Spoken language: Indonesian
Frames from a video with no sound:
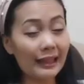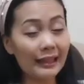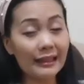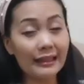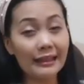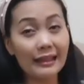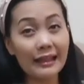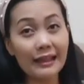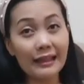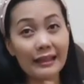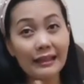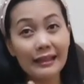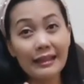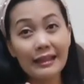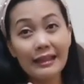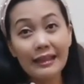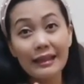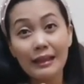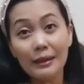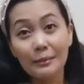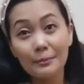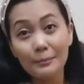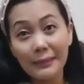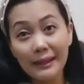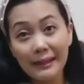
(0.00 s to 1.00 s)
karena
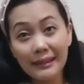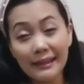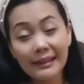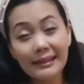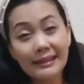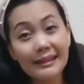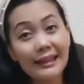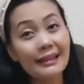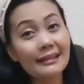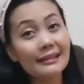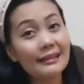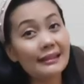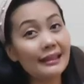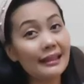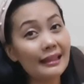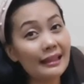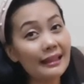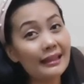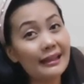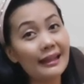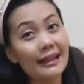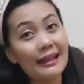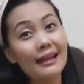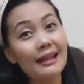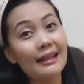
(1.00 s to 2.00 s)

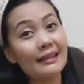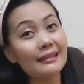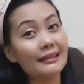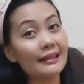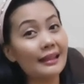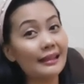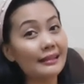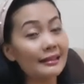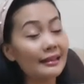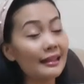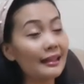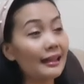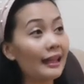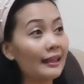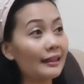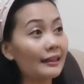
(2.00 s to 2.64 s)
meditasi, relaksasi,